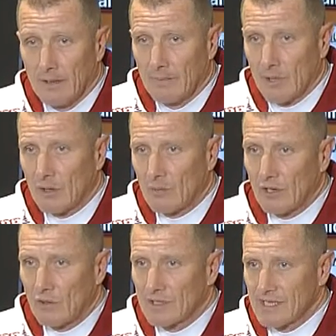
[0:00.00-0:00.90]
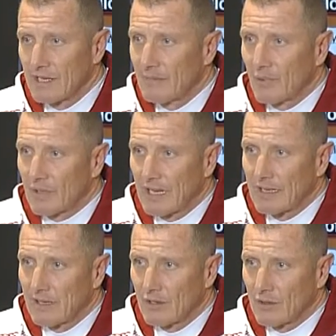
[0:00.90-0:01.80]
però qualcosa di
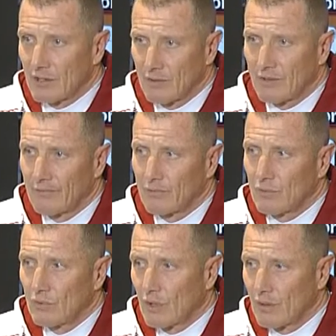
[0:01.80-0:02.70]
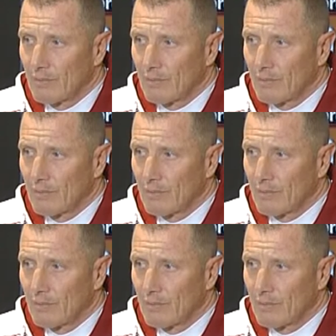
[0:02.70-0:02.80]
importante io credo che in futuro